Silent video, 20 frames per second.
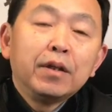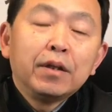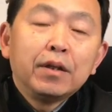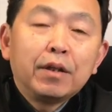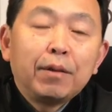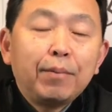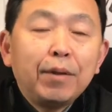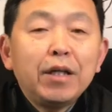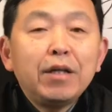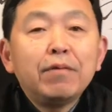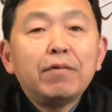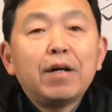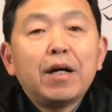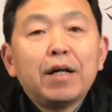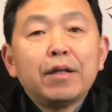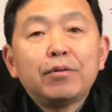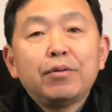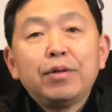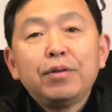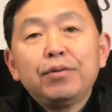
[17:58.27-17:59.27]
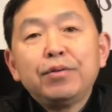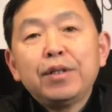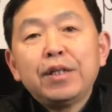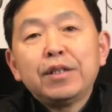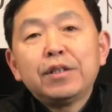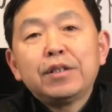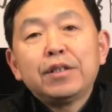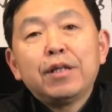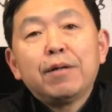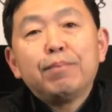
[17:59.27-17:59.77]
那么，另外对于
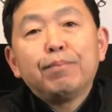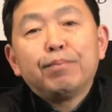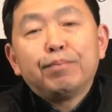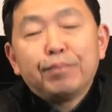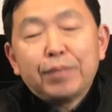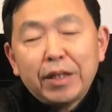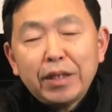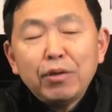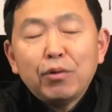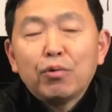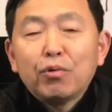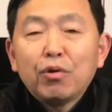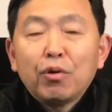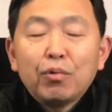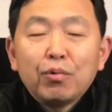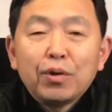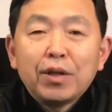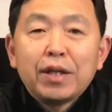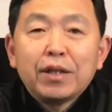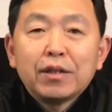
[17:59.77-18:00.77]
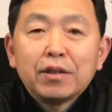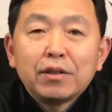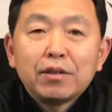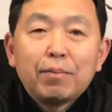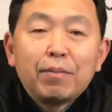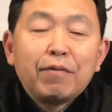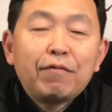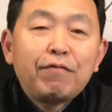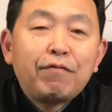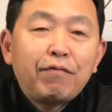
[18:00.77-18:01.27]
那些没有露脸的什
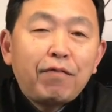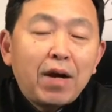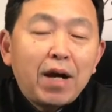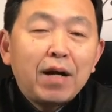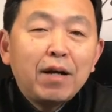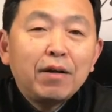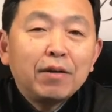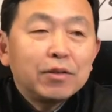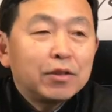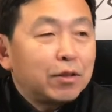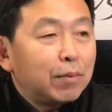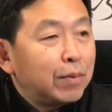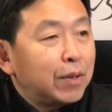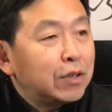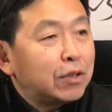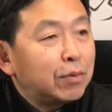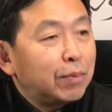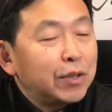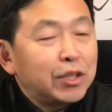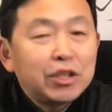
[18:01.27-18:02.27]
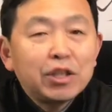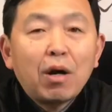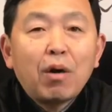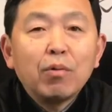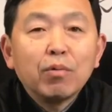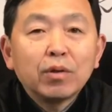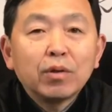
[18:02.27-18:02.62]
么翻什么什么小